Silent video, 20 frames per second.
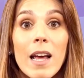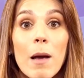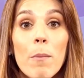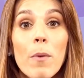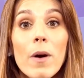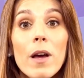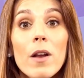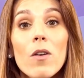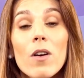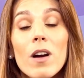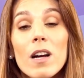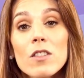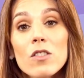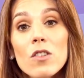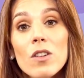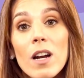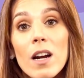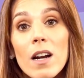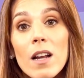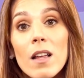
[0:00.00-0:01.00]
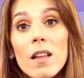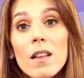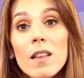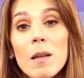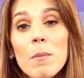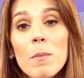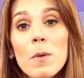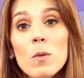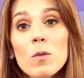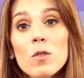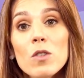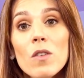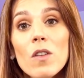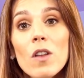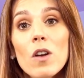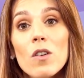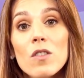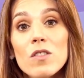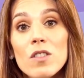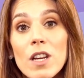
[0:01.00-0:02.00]
que pueden ocasionar disminución
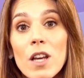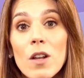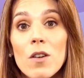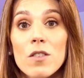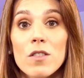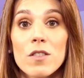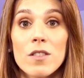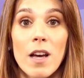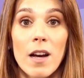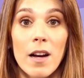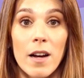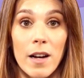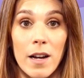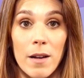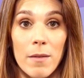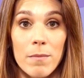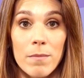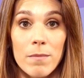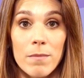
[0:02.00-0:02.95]
del oxígeno en sangre.